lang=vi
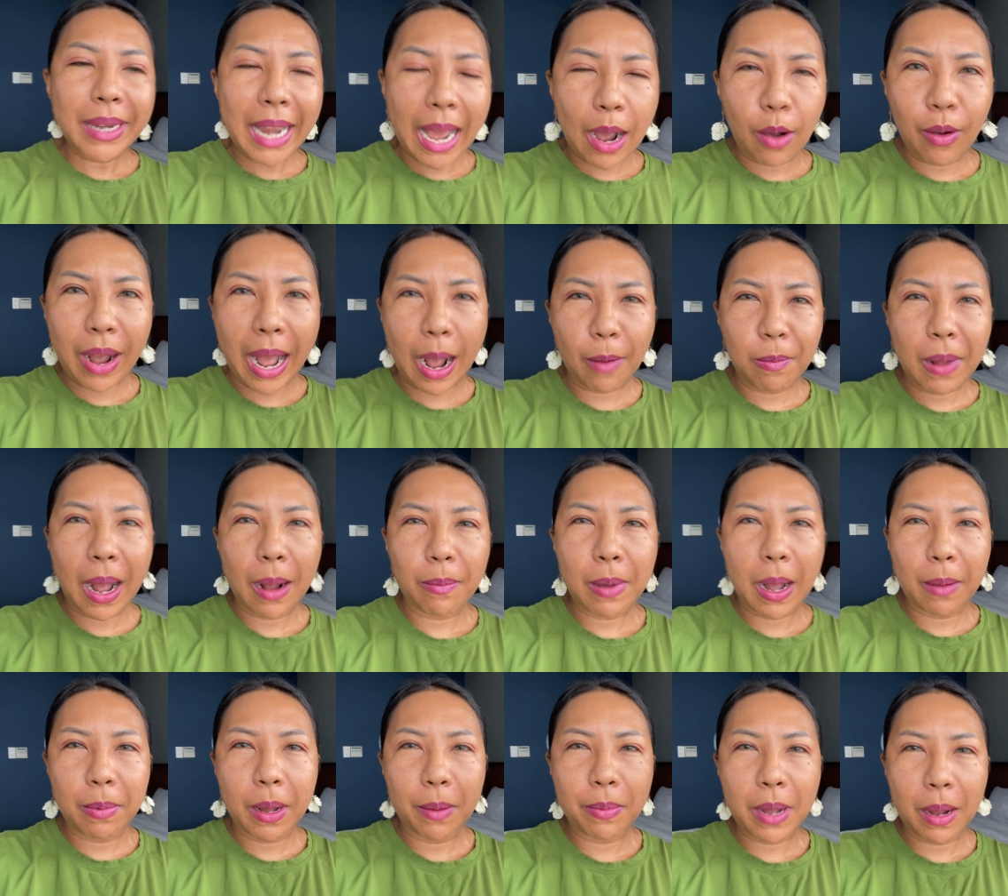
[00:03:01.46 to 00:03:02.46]
đầu học học
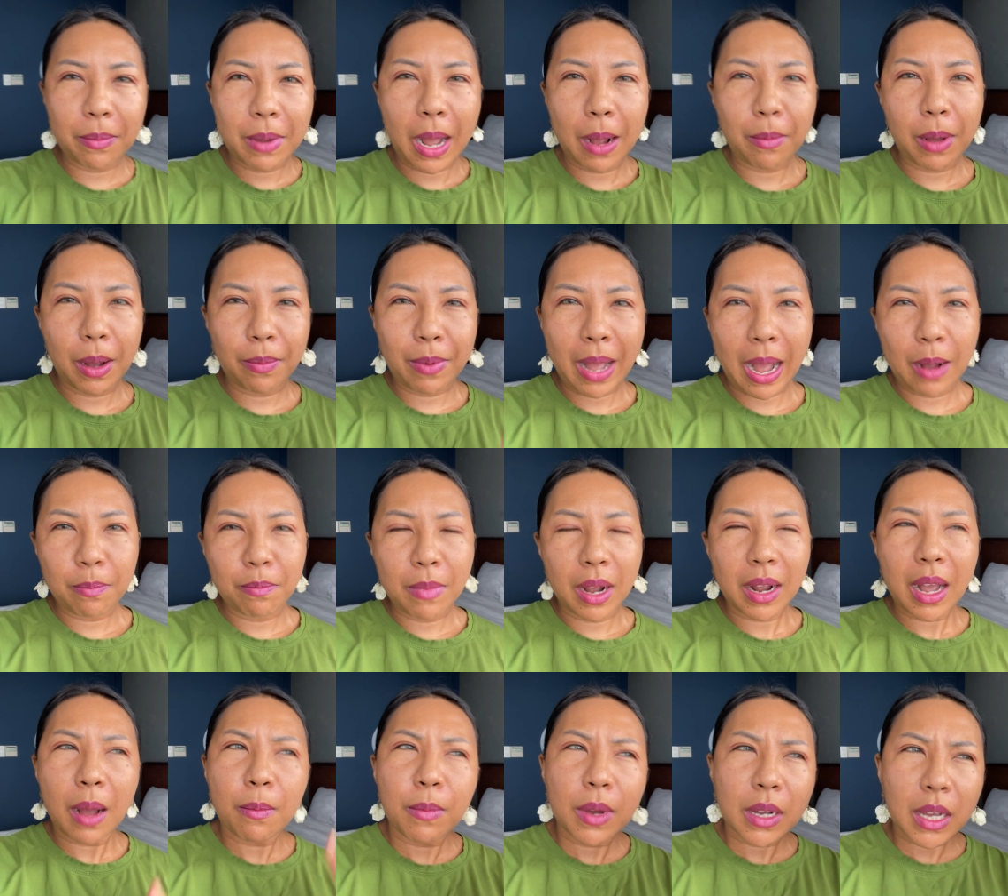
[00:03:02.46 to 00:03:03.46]
học học học học học học mà
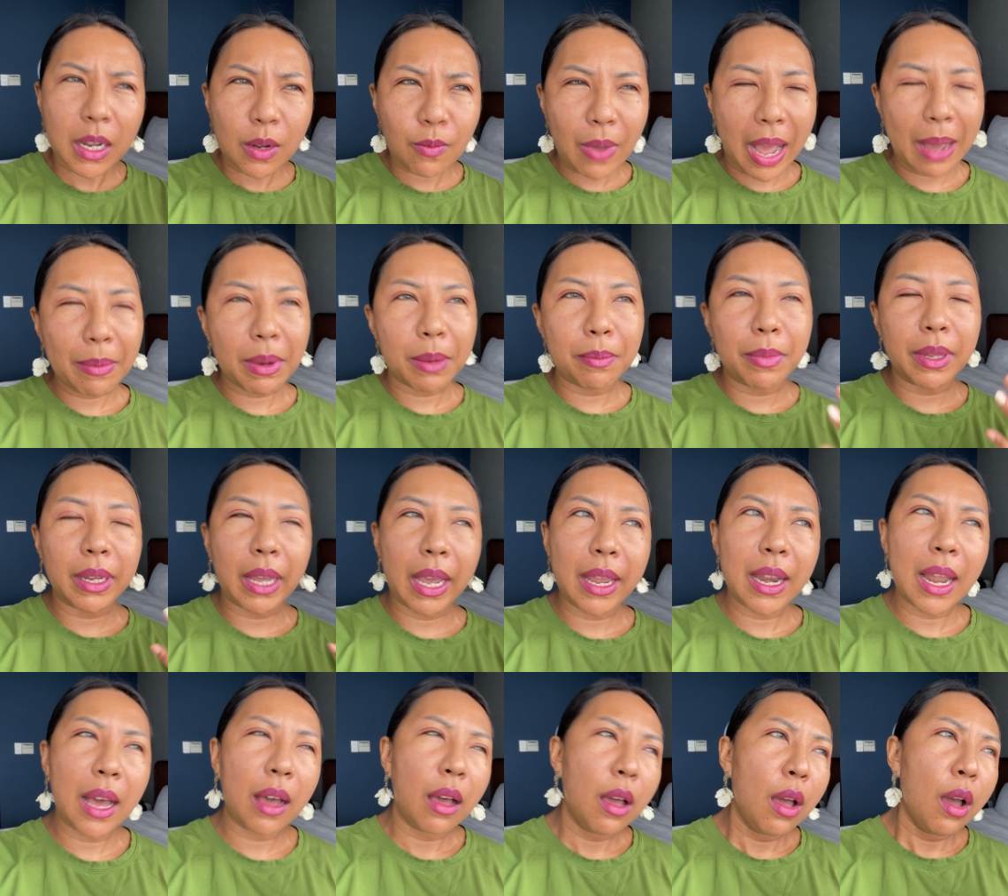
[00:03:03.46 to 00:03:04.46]
không có kết quả mà mình nghĩ
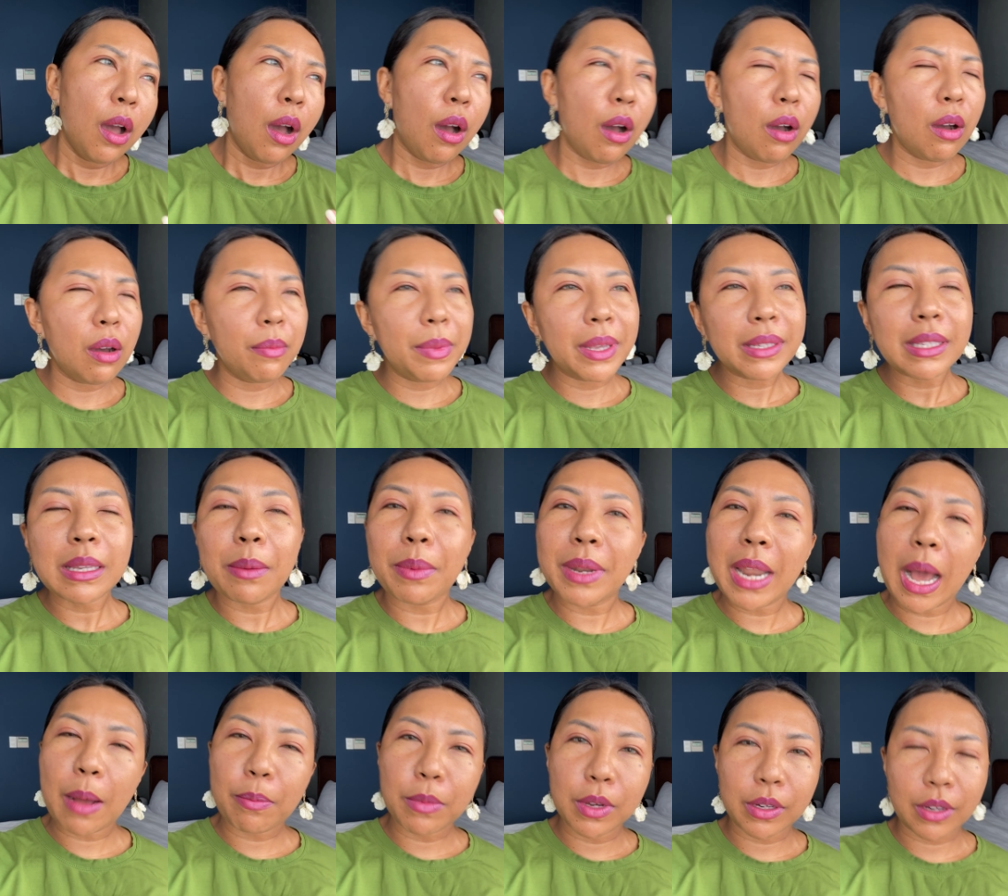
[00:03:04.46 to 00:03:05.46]
là ô miễn sao mình
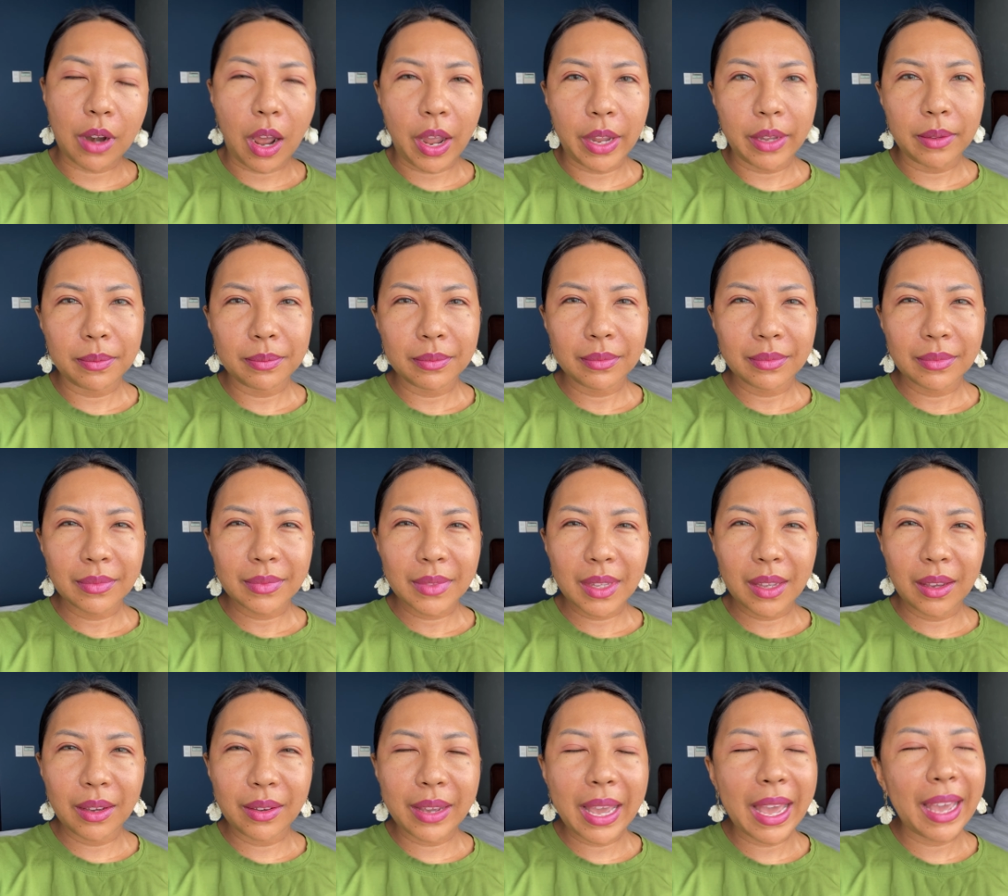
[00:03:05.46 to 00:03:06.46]
học được rồi
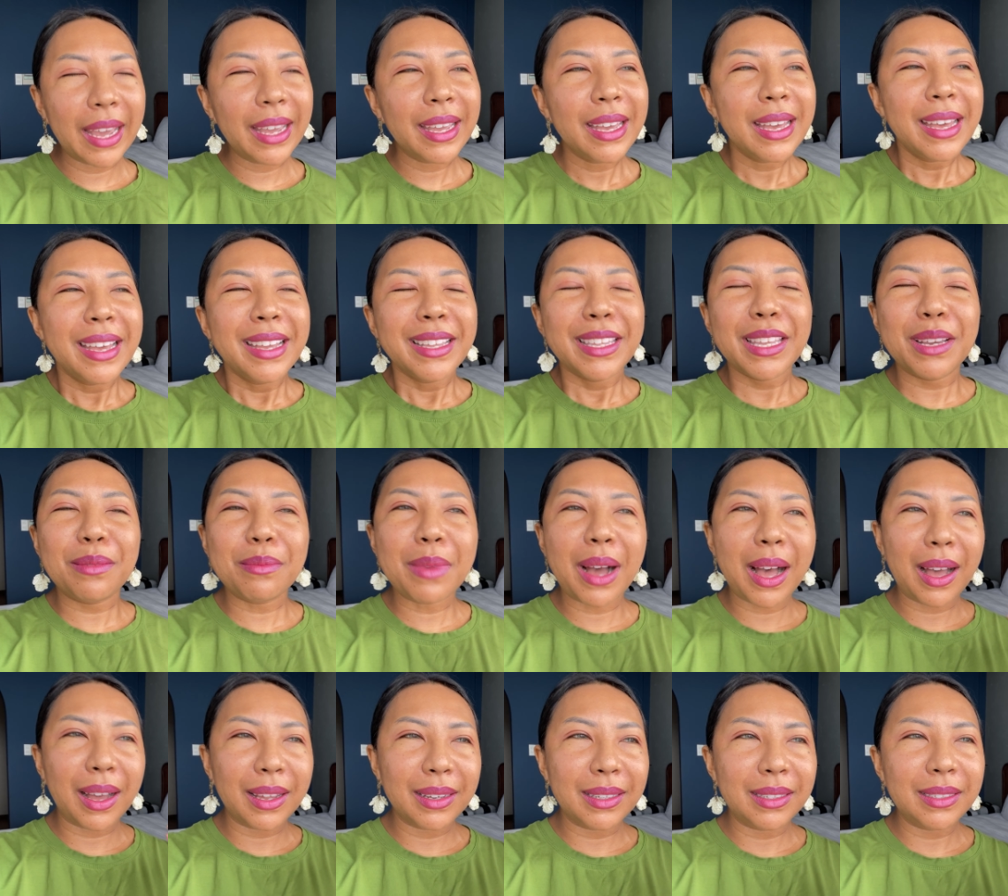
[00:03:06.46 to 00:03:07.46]
ok nhưng
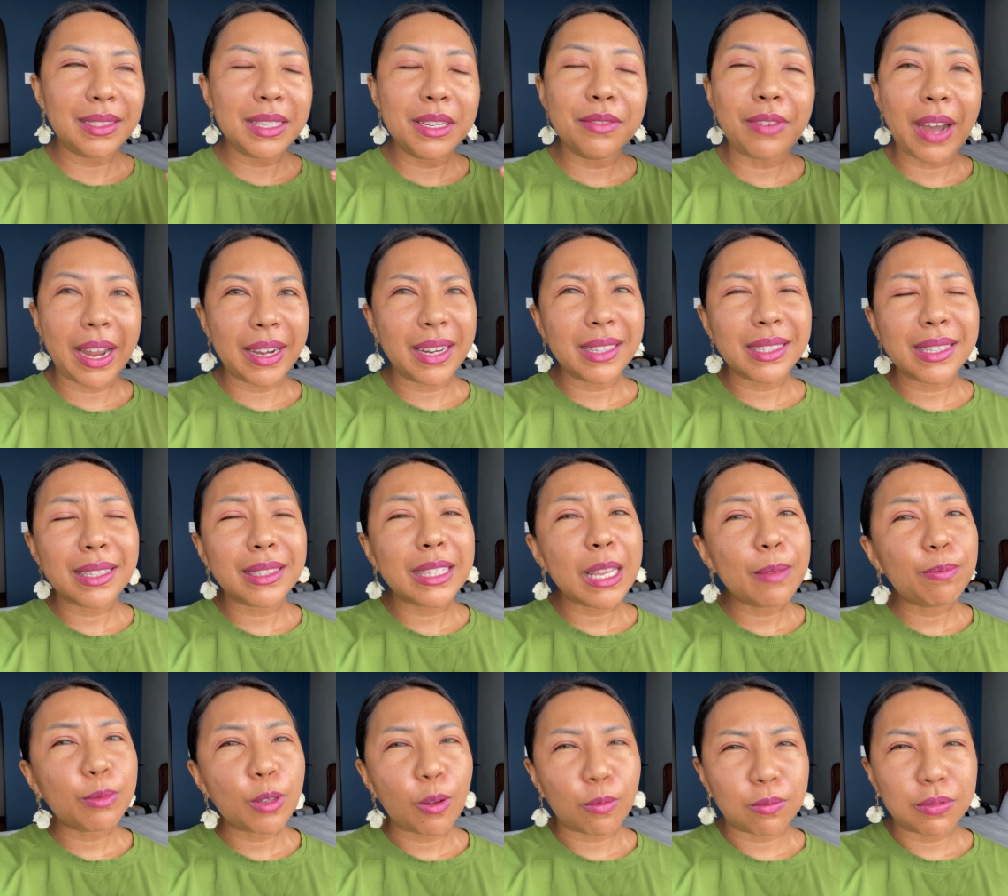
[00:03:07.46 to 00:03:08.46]
mà như vậy nó sẽ
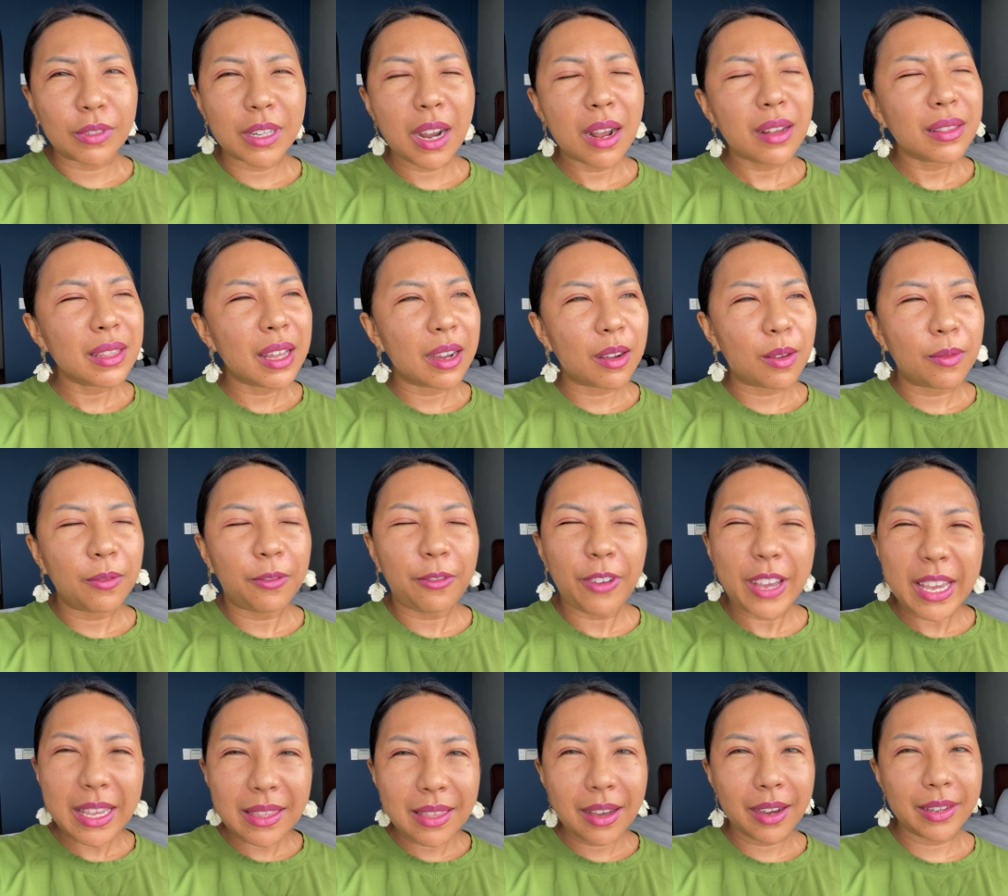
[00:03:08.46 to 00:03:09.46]
tiếp tục rất là
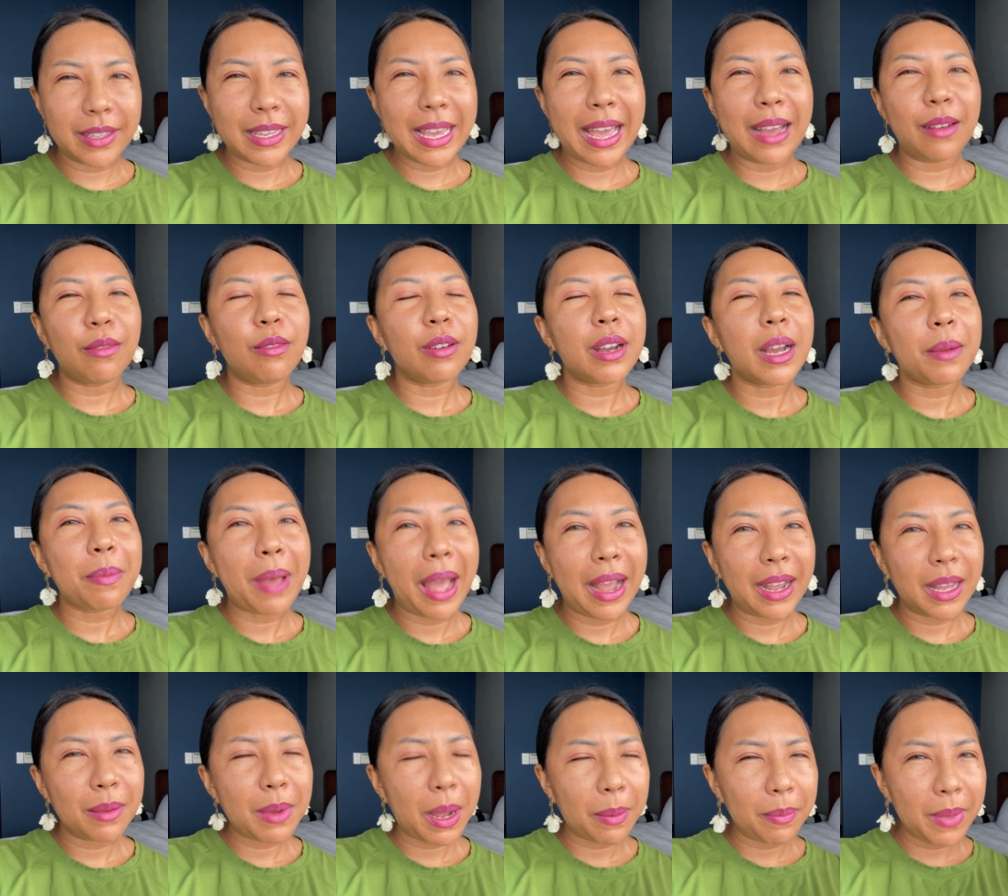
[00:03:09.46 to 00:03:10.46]
phí thời gian của các
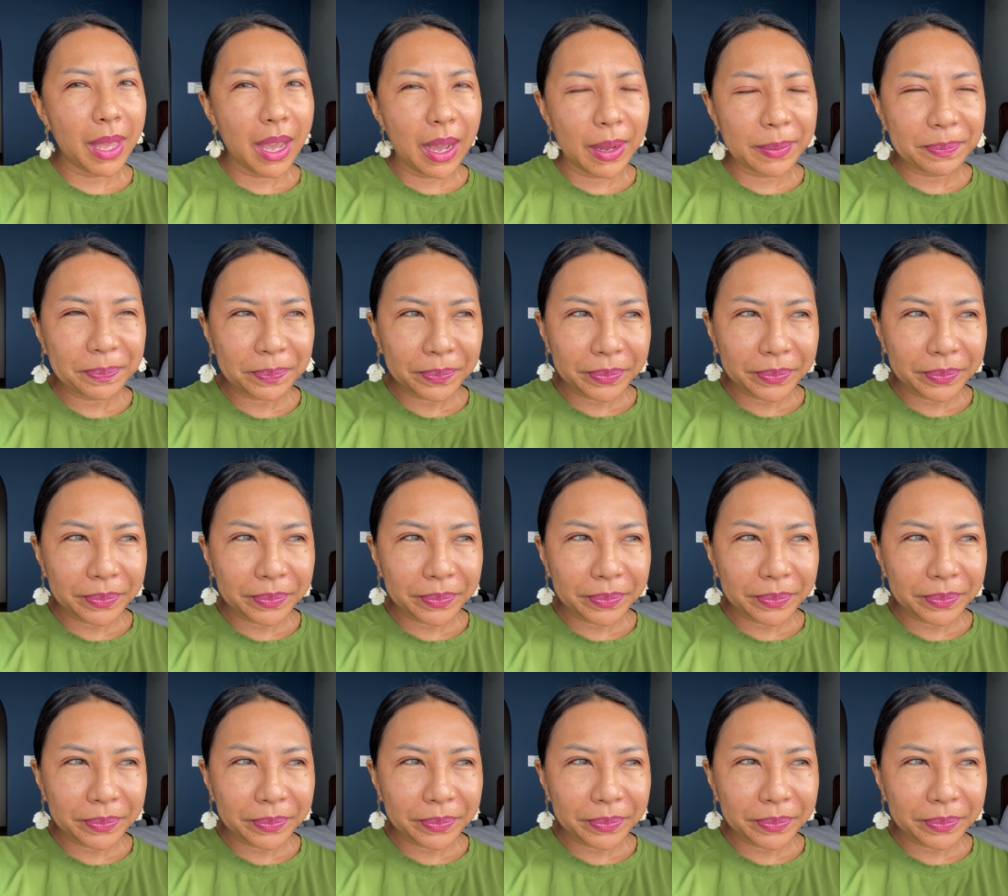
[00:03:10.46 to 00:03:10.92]
bạn các bạn biết không